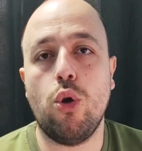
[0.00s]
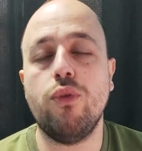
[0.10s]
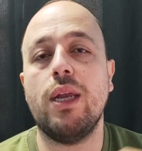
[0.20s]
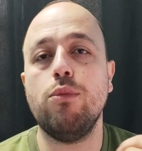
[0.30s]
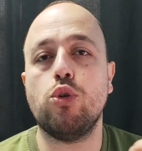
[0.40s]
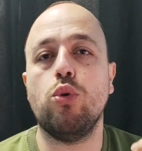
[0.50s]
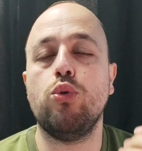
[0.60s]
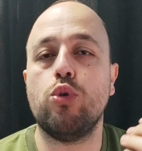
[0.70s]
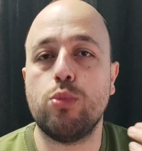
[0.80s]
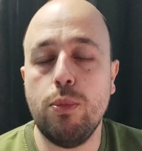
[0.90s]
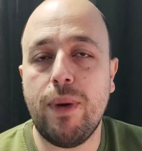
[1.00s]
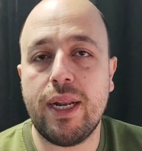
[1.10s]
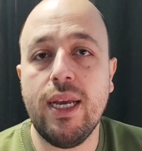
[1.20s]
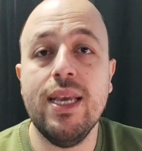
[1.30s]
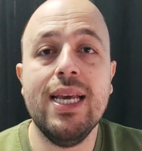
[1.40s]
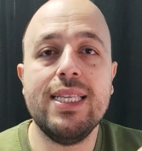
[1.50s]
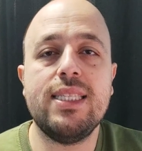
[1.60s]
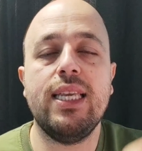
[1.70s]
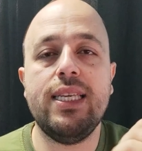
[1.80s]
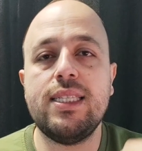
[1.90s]
Göndermiş olduğunuz bu para
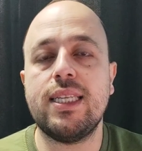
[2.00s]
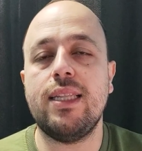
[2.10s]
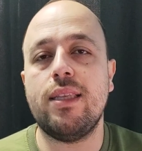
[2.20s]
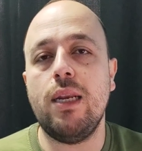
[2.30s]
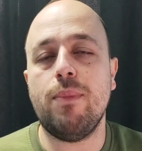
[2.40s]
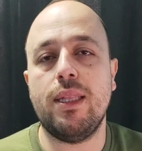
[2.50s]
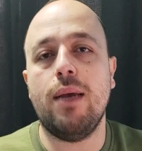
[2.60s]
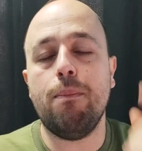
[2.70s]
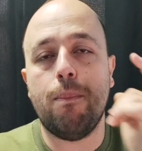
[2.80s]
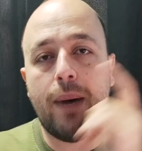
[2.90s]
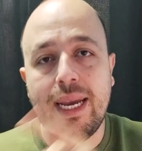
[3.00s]
size hissettirilmeden